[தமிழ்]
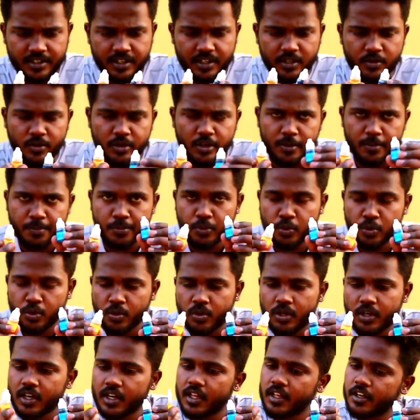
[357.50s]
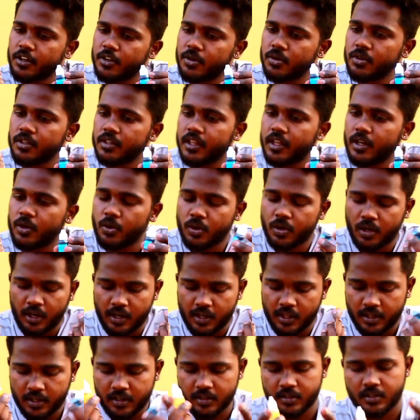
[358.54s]
இருக்குது ஒன்று புளு கலர் இன்னொன்று வந்து எல்லோ
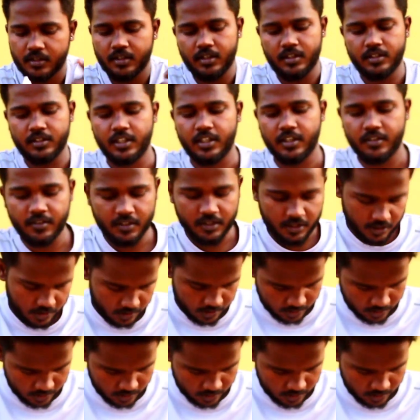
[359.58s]
கலர் தென் வந்து